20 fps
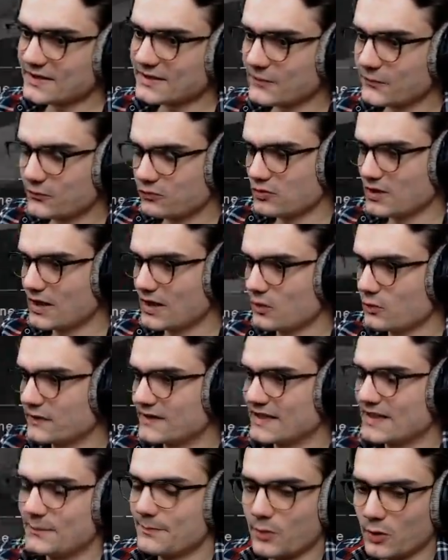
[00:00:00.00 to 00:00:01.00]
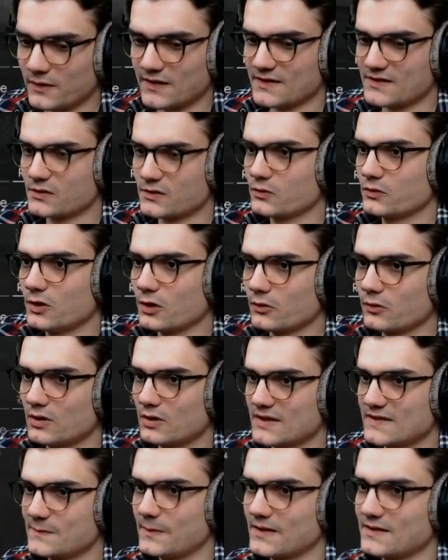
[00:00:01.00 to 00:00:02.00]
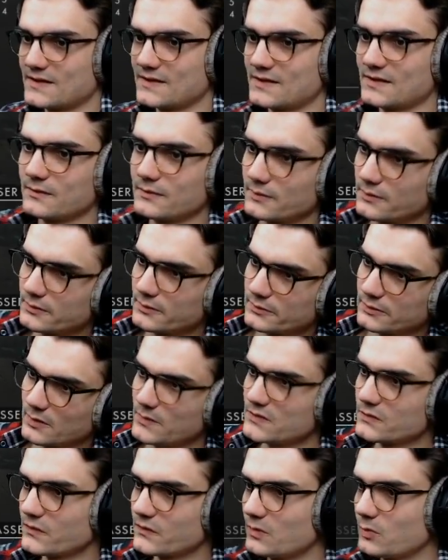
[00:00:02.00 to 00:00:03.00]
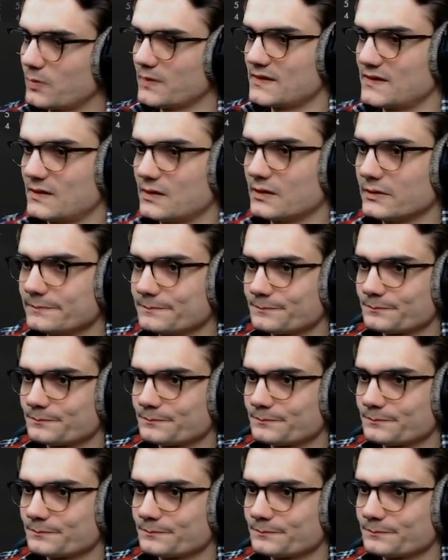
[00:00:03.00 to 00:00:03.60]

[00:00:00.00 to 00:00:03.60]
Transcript: qu'il fout là, le téléportationneur de l'espace Comment ils ont fait pour passer là